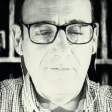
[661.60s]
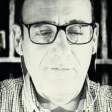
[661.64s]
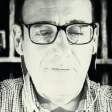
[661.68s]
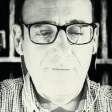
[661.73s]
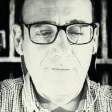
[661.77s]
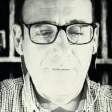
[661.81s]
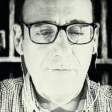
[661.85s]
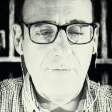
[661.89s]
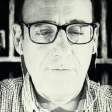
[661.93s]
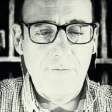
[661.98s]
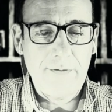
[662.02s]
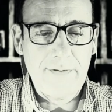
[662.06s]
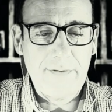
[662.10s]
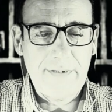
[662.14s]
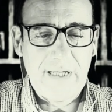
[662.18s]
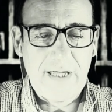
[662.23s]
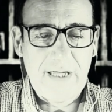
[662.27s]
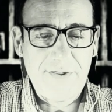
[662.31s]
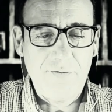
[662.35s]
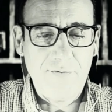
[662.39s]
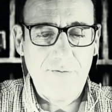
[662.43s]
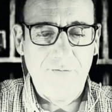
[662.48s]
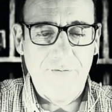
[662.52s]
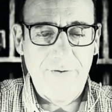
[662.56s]
fuego de
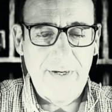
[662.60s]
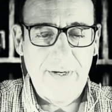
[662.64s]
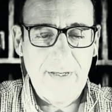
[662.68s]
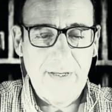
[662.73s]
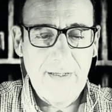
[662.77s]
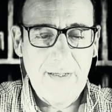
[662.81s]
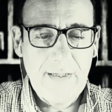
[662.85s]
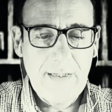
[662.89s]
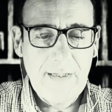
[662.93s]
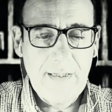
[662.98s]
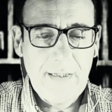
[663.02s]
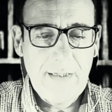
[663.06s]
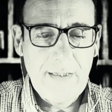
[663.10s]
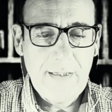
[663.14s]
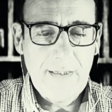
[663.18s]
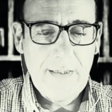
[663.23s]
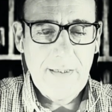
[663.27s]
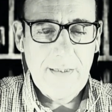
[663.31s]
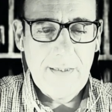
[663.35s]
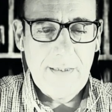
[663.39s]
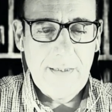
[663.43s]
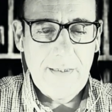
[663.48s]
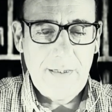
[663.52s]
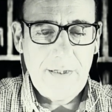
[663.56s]
azufre,
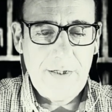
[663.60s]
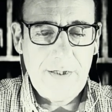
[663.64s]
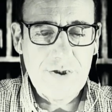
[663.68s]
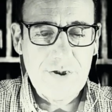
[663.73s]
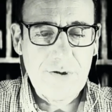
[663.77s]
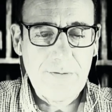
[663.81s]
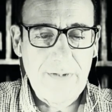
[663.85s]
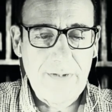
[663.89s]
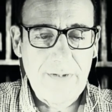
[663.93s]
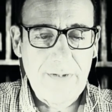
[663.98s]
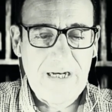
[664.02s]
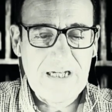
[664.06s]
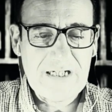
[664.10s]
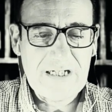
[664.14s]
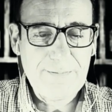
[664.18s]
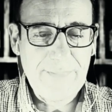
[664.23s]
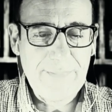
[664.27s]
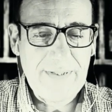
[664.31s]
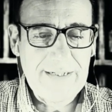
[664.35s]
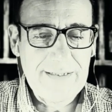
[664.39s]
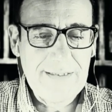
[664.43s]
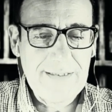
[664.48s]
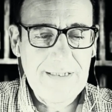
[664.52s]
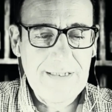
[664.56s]
y sobre las
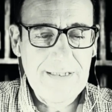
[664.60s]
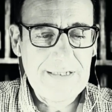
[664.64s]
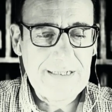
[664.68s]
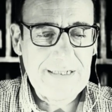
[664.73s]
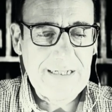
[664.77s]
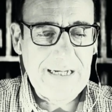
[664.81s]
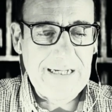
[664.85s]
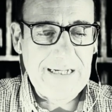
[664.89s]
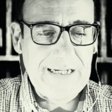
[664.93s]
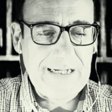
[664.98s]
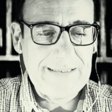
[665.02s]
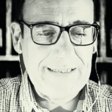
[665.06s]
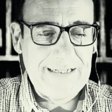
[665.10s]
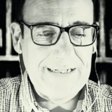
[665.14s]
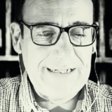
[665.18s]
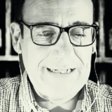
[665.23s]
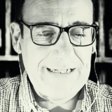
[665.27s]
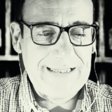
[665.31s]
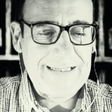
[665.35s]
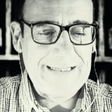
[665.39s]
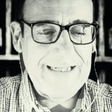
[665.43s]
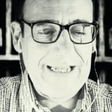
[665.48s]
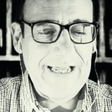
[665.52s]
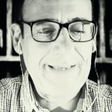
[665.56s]
partes
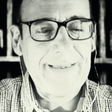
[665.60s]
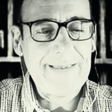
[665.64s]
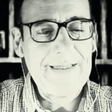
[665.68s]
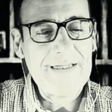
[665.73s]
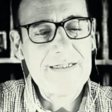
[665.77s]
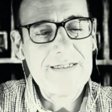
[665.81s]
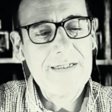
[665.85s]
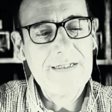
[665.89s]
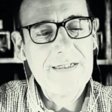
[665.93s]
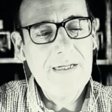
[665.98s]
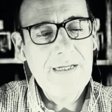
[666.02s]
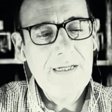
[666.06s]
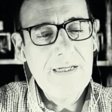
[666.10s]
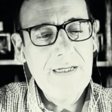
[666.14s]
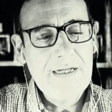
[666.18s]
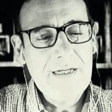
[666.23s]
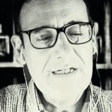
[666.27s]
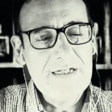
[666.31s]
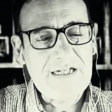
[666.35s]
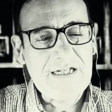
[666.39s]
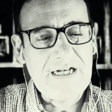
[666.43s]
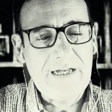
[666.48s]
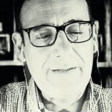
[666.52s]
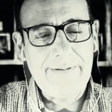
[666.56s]
atenaceadas
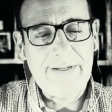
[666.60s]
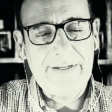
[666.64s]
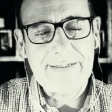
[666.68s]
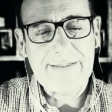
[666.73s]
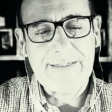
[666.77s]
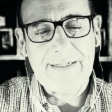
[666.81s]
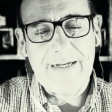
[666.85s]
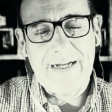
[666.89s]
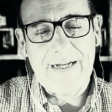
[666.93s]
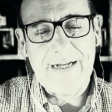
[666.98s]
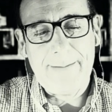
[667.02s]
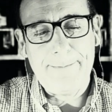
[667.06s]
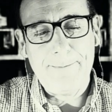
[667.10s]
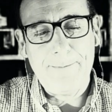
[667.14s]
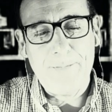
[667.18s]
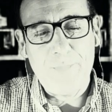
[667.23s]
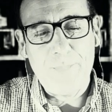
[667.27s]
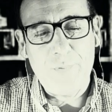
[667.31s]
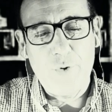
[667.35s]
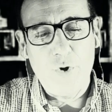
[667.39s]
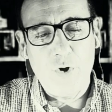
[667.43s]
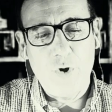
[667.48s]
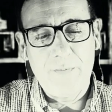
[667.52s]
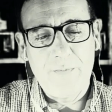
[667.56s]
se le verterá
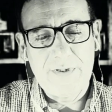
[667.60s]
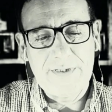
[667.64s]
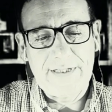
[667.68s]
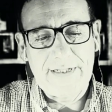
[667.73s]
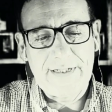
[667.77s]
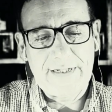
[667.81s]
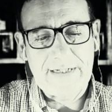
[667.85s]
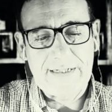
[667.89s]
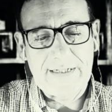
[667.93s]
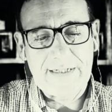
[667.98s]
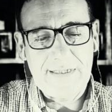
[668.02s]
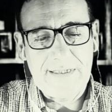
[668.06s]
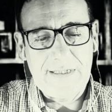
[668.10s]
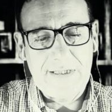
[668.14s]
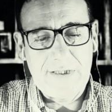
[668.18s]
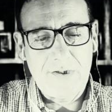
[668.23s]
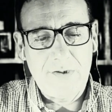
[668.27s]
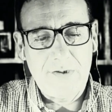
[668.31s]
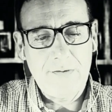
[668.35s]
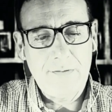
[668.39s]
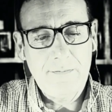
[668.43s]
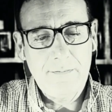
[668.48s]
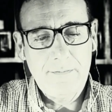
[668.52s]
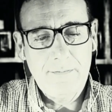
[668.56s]
plomo
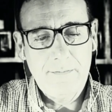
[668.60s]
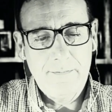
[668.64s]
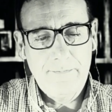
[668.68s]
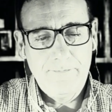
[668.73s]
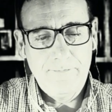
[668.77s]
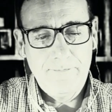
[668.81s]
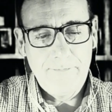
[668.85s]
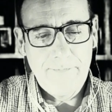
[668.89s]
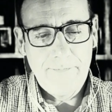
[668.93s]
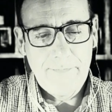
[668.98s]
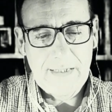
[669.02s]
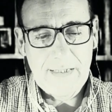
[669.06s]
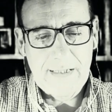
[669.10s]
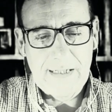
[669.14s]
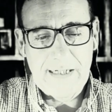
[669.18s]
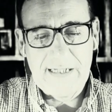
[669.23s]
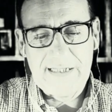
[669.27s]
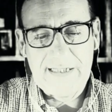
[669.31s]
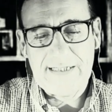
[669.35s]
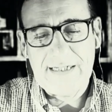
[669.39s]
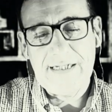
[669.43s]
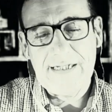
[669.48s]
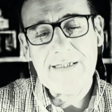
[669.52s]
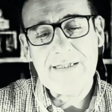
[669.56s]
derretido
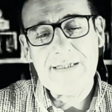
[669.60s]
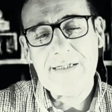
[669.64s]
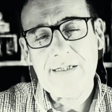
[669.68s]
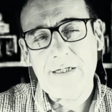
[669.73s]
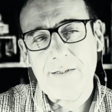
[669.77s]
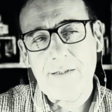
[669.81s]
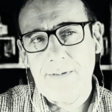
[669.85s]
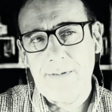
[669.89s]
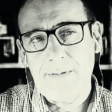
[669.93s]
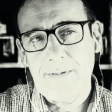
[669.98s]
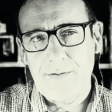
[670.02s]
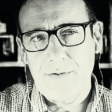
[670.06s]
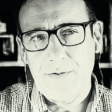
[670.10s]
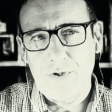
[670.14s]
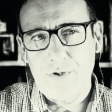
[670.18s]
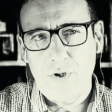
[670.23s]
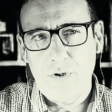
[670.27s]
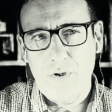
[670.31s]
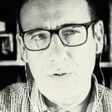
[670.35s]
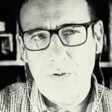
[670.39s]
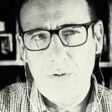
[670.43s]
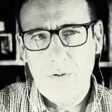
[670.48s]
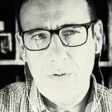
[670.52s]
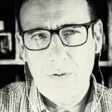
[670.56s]
aceite
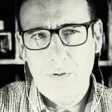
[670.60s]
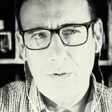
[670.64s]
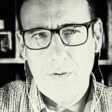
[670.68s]
hirviendo,